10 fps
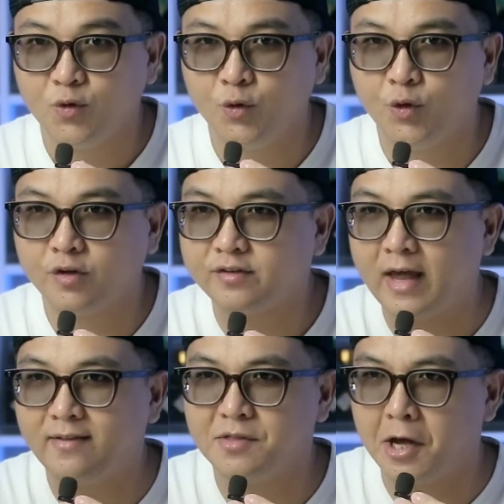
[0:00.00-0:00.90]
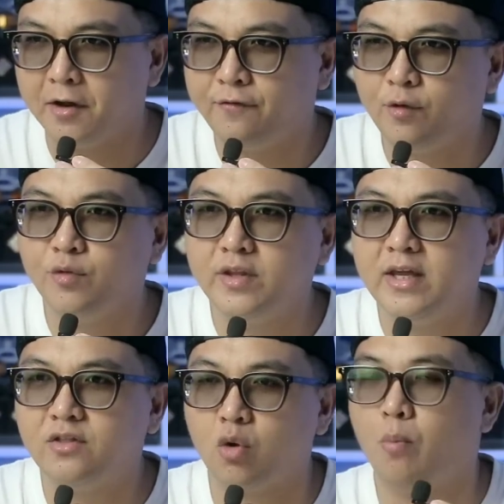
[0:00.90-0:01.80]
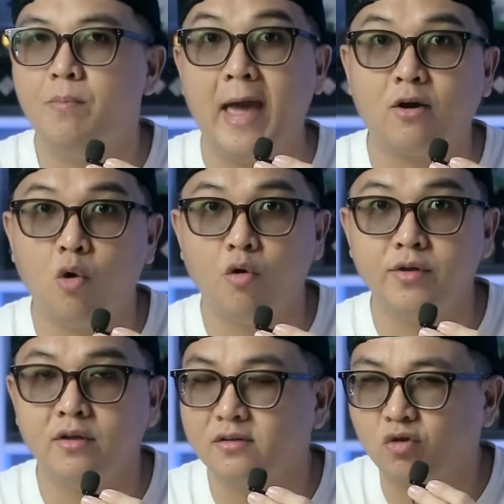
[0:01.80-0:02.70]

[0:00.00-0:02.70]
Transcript: untuk scent dari fruity tobacco nya